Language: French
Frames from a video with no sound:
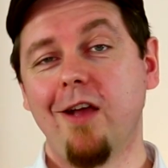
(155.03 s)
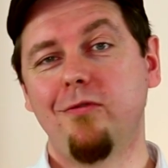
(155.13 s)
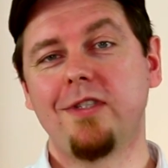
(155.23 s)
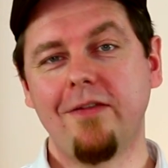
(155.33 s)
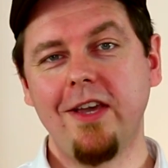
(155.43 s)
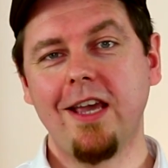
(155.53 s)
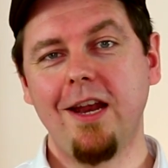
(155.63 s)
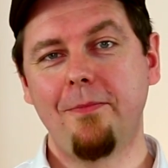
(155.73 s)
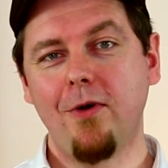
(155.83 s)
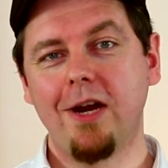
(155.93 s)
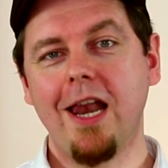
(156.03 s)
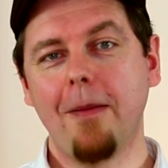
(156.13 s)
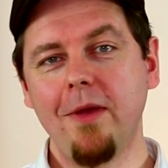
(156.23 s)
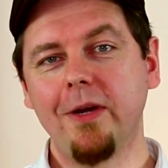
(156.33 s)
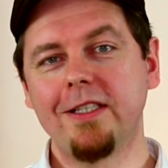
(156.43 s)
Vous saviez qu'à l'époque,
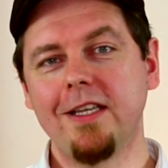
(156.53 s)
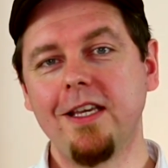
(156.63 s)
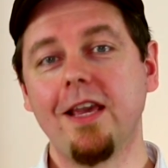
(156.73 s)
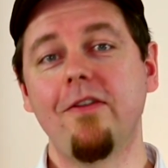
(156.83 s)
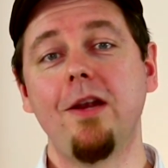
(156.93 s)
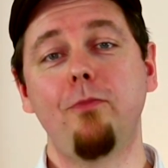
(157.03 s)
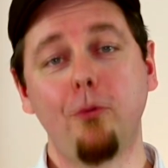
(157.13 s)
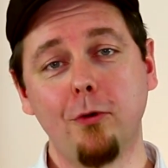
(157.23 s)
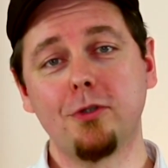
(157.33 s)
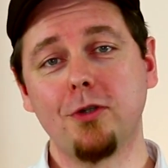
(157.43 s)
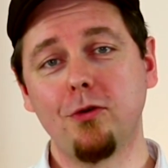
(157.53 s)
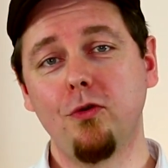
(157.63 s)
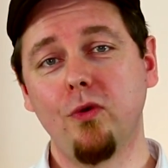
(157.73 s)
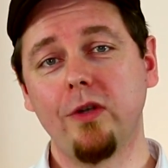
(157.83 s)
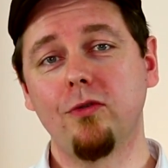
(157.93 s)
l'armée britannique avait les plus gros stocks de
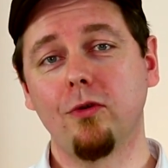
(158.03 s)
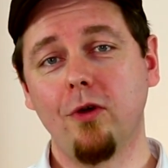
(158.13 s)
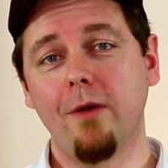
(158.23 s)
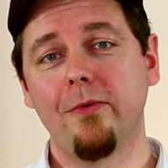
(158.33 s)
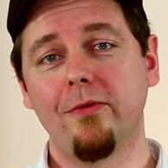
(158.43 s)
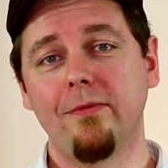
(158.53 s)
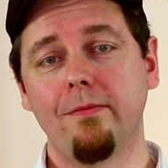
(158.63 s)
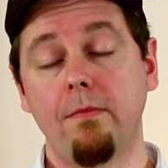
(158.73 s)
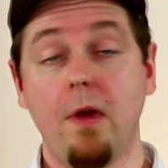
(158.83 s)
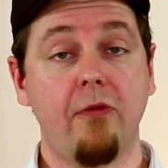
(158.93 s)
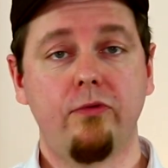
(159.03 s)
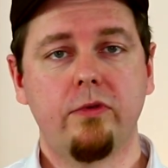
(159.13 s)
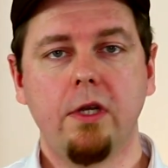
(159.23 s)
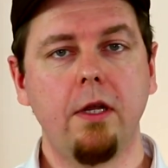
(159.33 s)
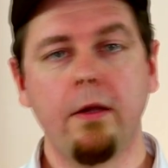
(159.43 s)
nourriture d'Europe, mais
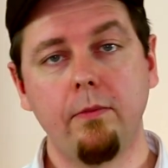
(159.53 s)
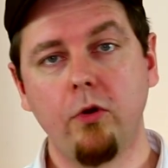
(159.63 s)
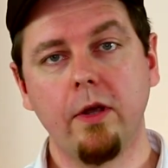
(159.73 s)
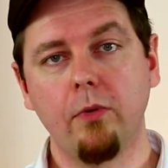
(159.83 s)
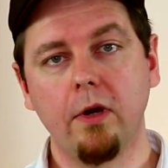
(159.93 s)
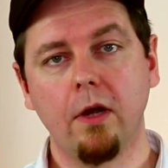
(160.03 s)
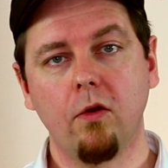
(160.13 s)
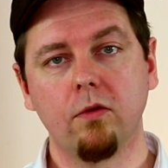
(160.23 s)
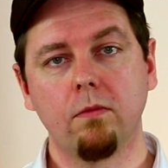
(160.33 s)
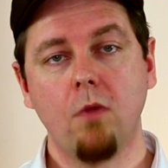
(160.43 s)
refusait de les débloquer pour l'Irlande.